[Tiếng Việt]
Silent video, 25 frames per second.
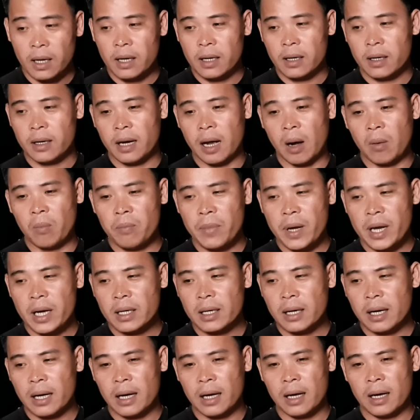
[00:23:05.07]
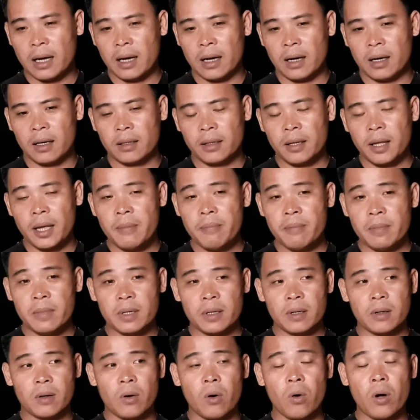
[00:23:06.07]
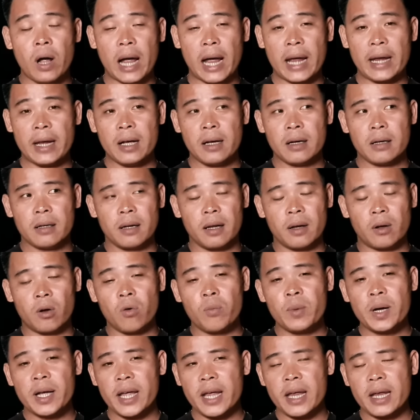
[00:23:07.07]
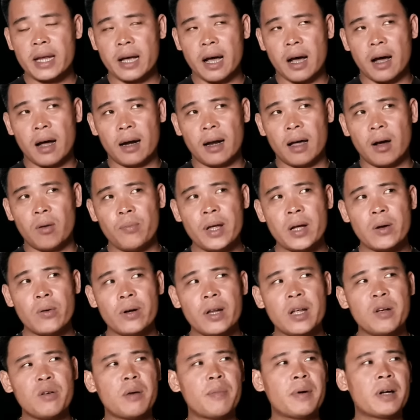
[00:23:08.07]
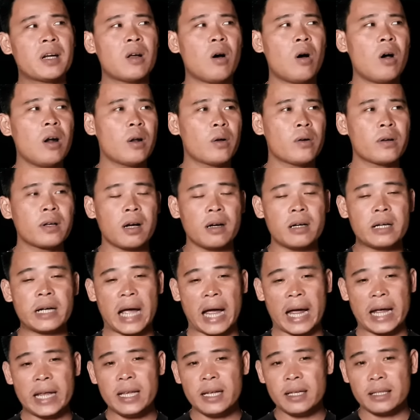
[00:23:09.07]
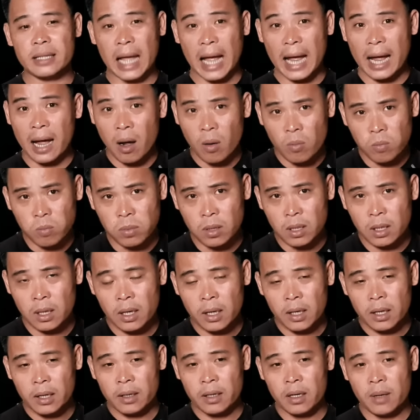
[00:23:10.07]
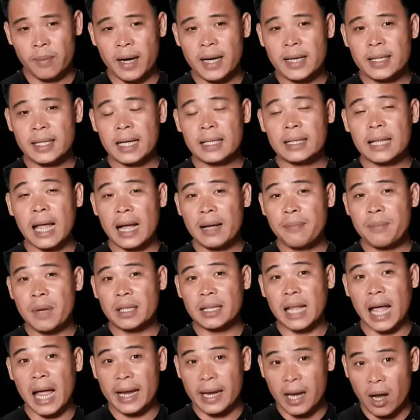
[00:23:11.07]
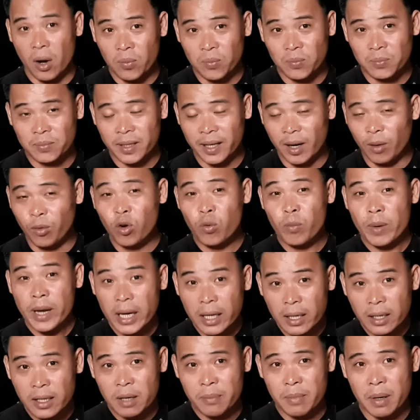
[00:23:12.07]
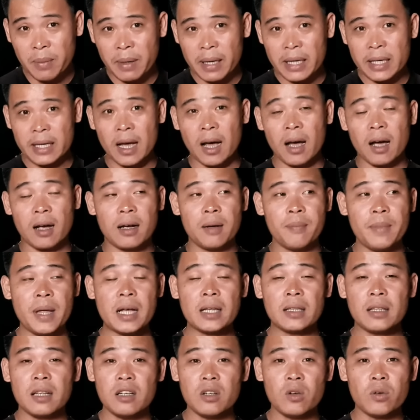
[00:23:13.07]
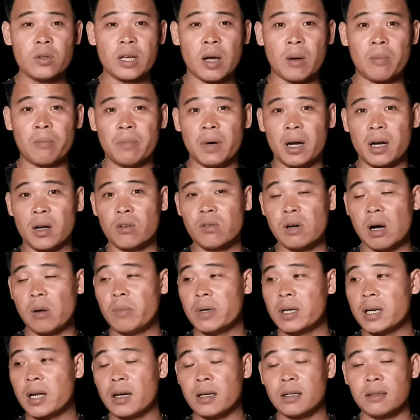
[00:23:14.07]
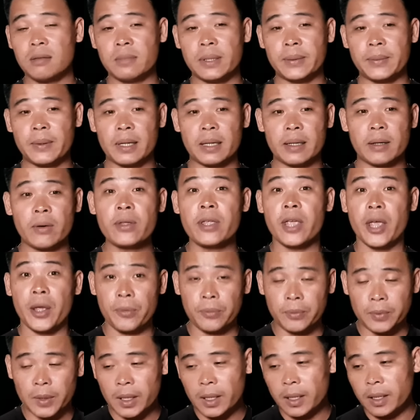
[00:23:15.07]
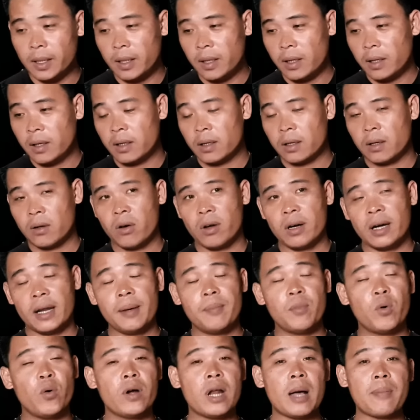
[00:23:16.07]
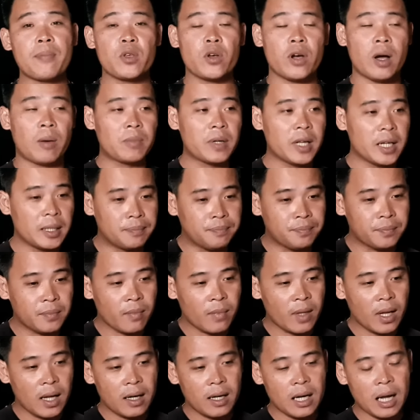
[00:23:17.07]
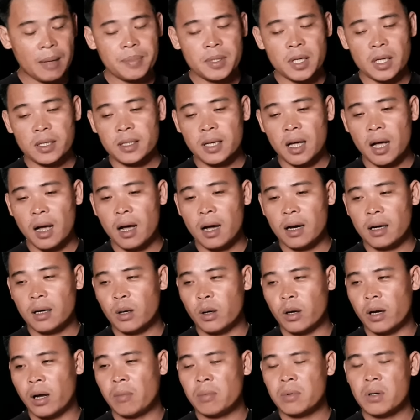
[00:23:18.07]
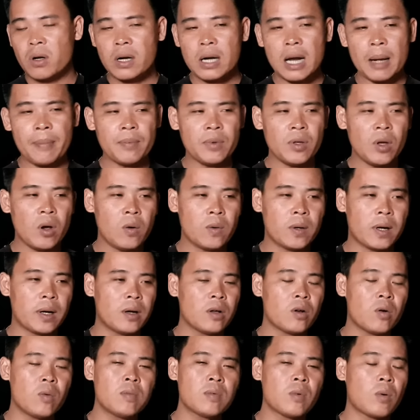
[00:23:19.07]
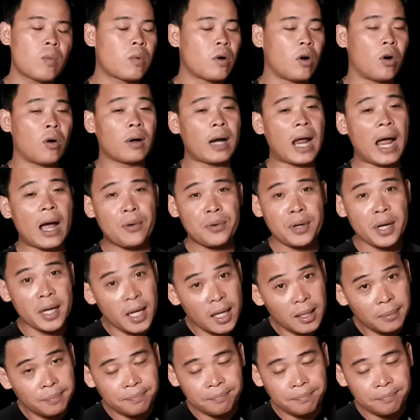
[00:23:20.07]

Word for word: thì không biết là thím cô hai á thì cũng mới nghi ngờ là không biết có đi qua bên đó rồi có cự cãi với người ta không rồi bị người ta tán bằng tay không thì không có biết nhưng mà bây giờ biết cái tính của chồng mình cũng không có nên mà, mà nói nhiều thôi lấy muối đắp cho ổng đi đắp sơ sơ rồi ổng nói đắp vô thì nó cũng còn còn đau vậy đó